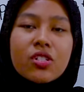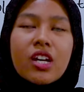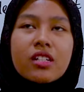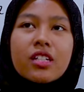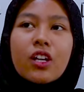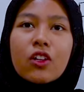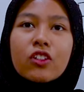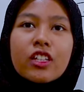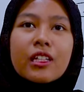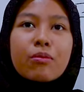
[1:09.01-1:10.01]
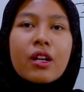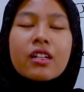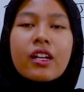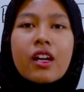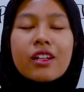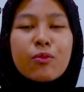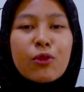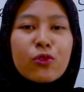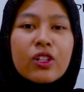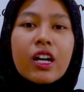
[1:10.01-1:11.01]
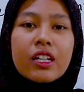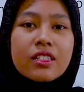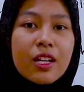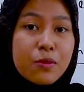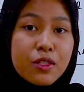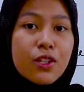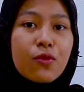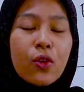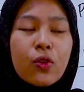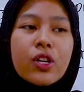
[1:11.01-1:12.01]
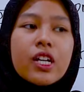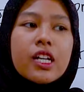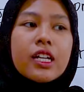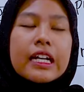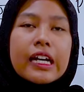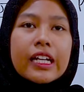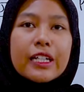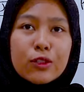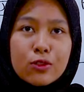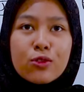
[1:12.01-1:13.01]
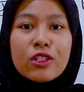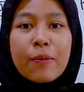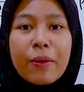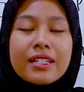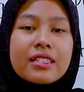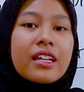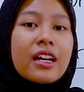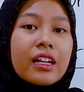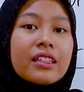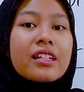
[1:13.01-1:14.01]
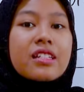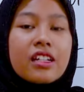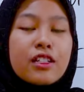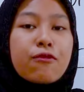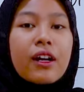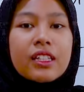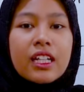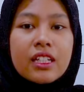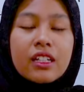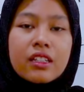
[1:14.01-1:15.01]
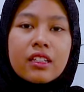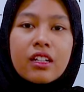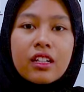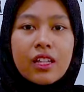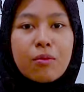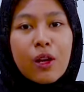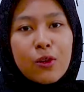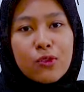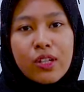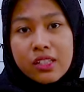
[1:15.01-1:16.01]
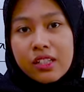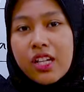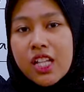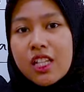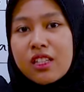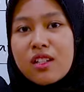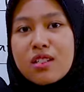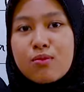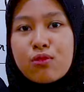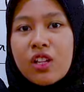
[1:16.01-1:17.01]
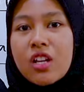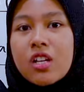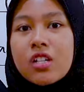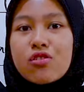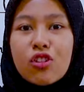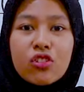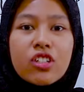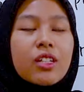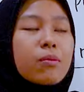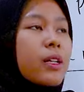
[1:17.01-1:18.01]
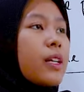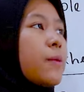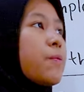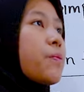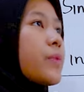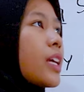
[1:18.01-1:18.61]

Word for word: Jadi kalau kita berandai-andai menggunakan type zero, itu sudah pasti akan terjadi faktanya ketika kita melakukan kegiatan tersebut. Contohnya gimana?